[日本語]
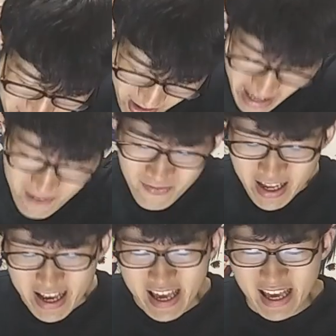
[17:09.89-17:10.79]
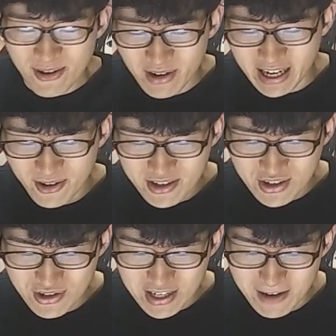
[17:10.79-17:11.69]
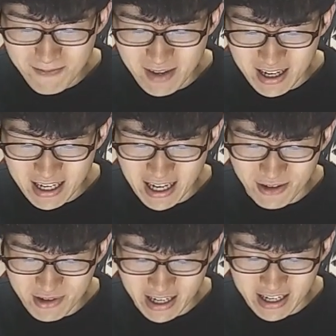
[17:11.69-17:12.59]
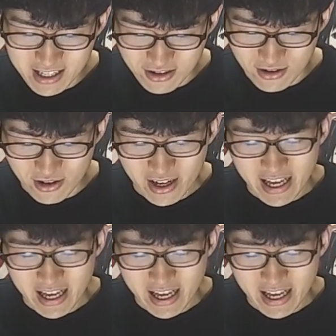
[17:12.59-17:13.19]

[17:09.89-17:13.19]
ということで、えー、今回の週刊漫画売り上げランキング、